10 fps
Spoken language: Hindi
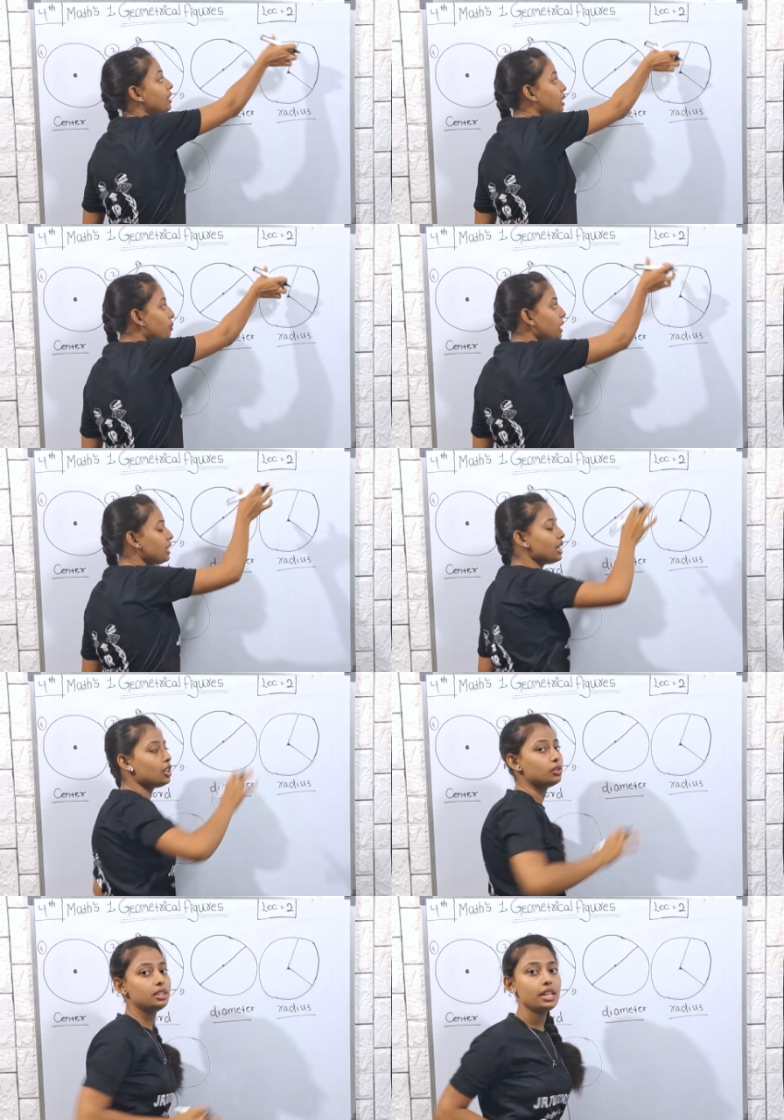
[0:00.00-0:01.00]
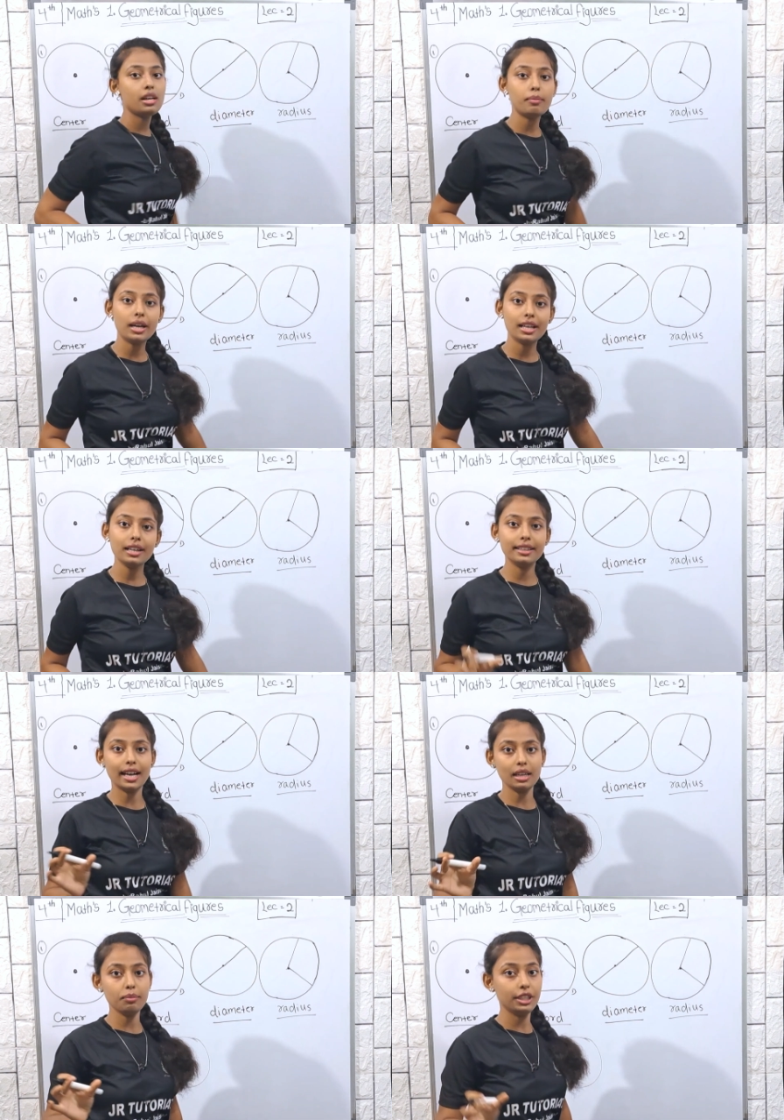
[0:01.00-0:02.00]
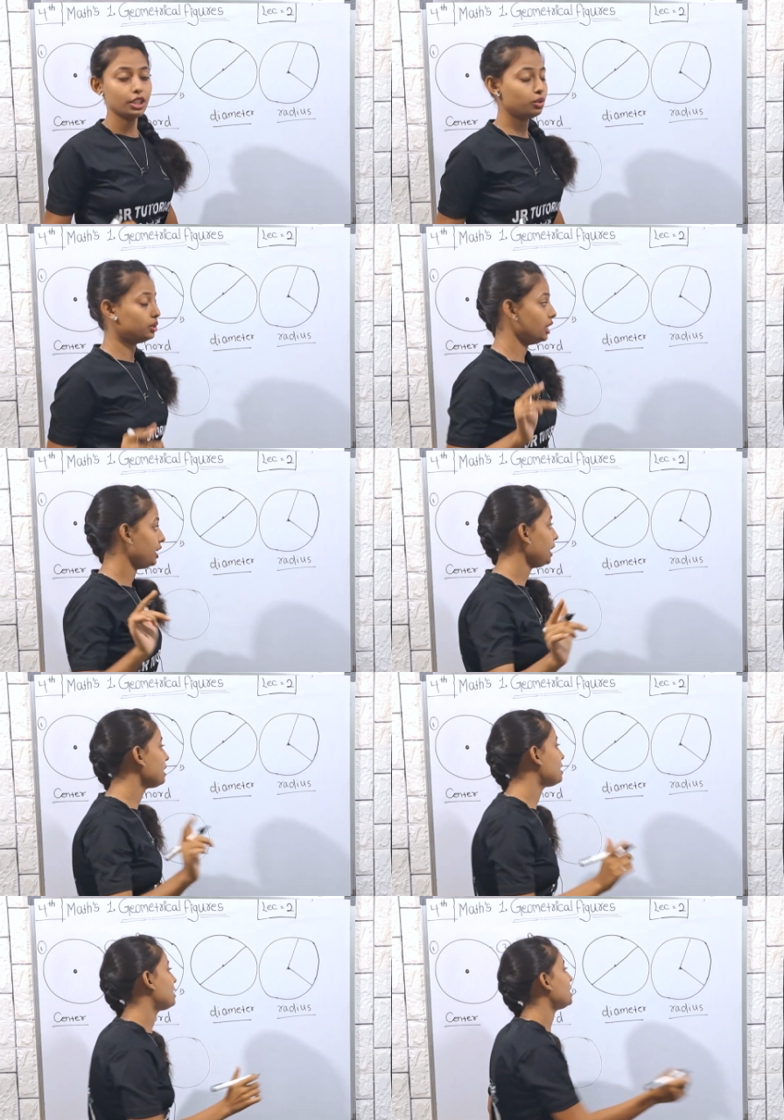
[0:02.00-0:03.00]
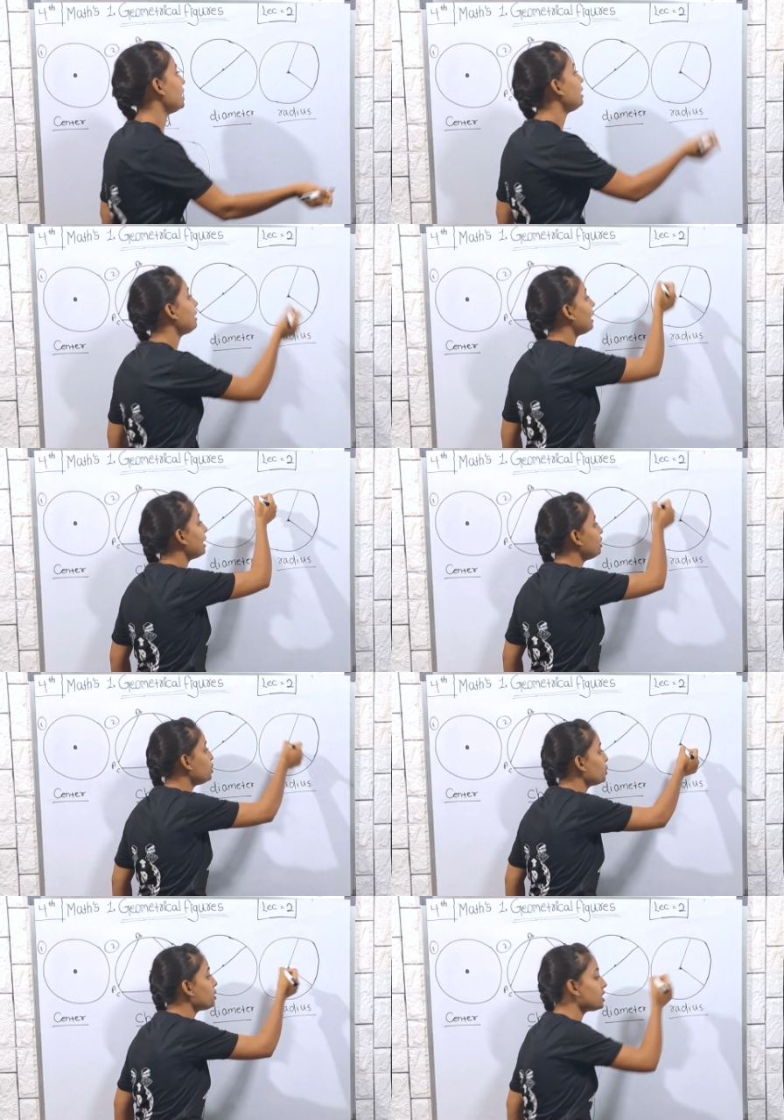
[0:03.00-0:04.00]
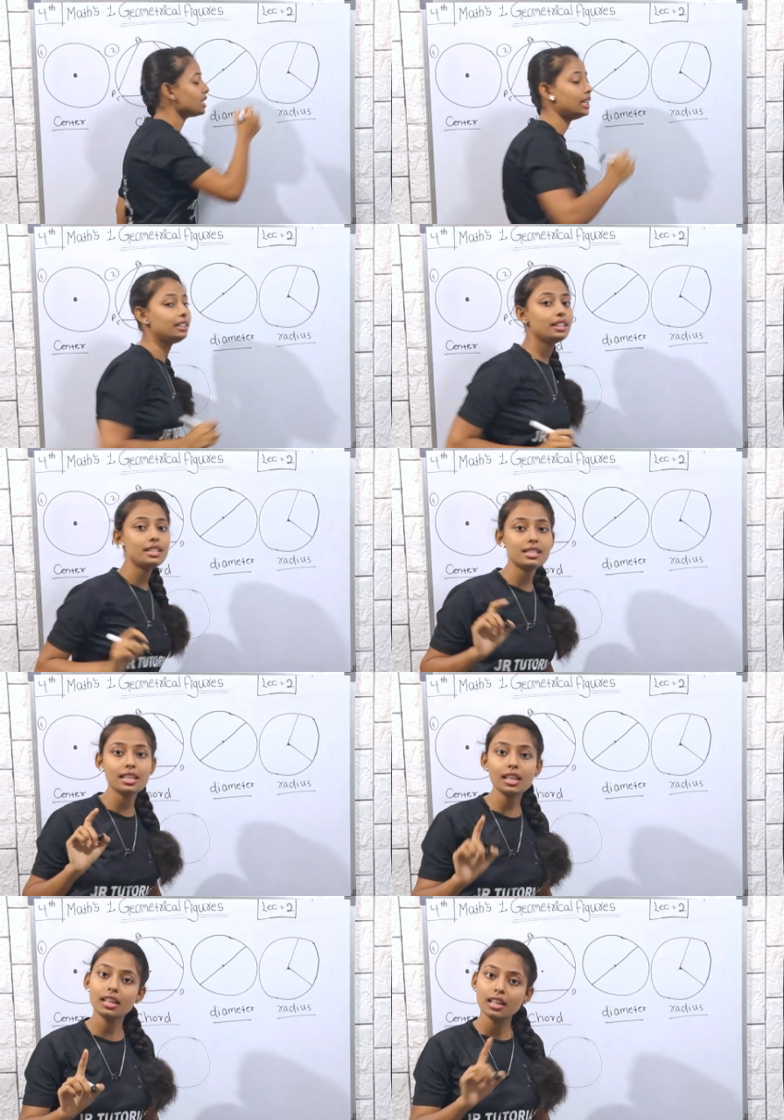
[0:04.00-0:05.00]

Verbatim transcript: डबल क्या होता है हमारा डायमीटर होता है एक स्ट्रेट लाइन जो सेंटर से